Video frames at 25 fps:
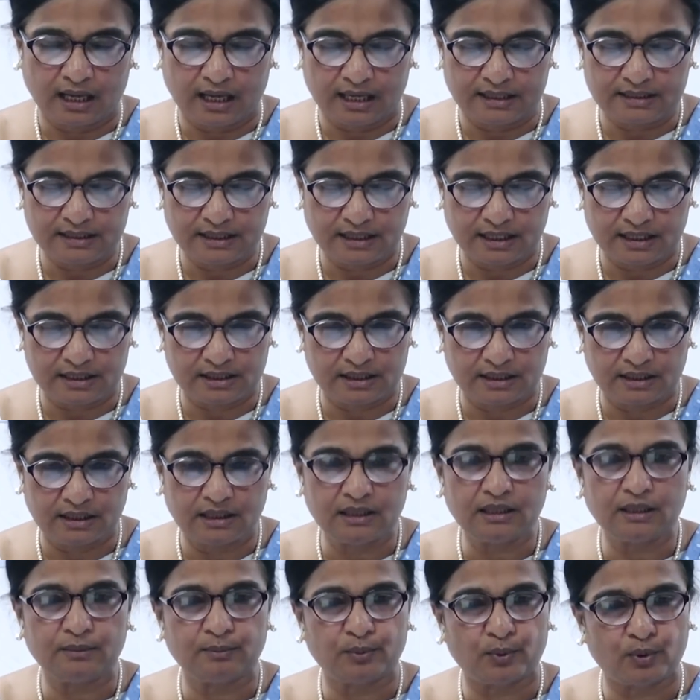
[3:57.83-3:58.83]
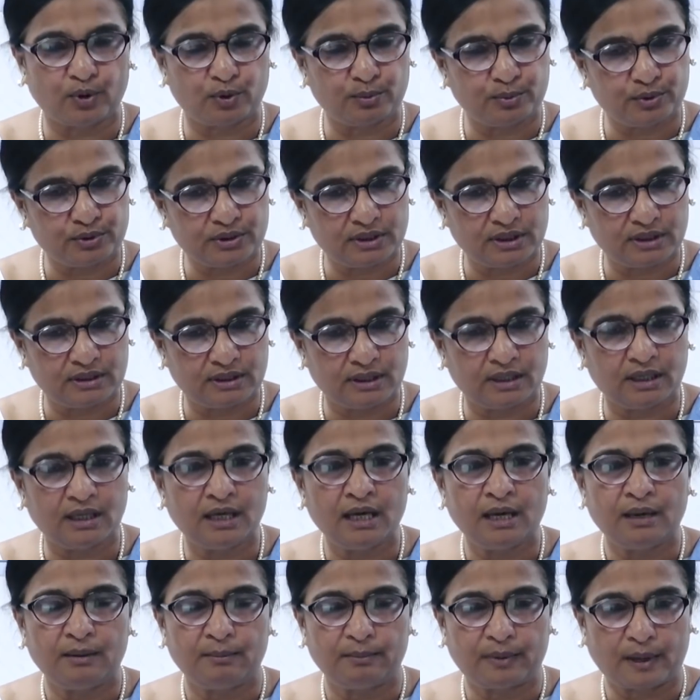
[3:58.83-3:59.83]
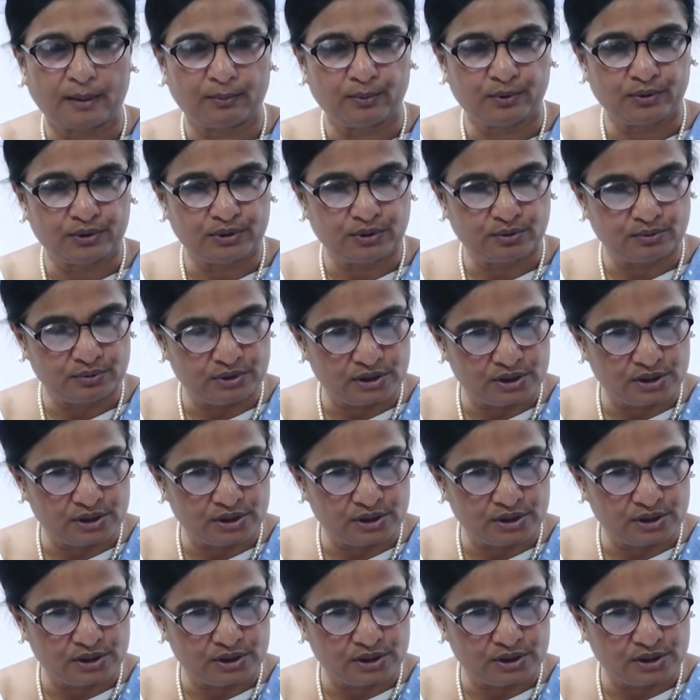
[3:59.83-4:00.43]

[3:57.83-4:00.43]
হাঁচি কাশি দিন পরবর্তীতে ব্যবহৃত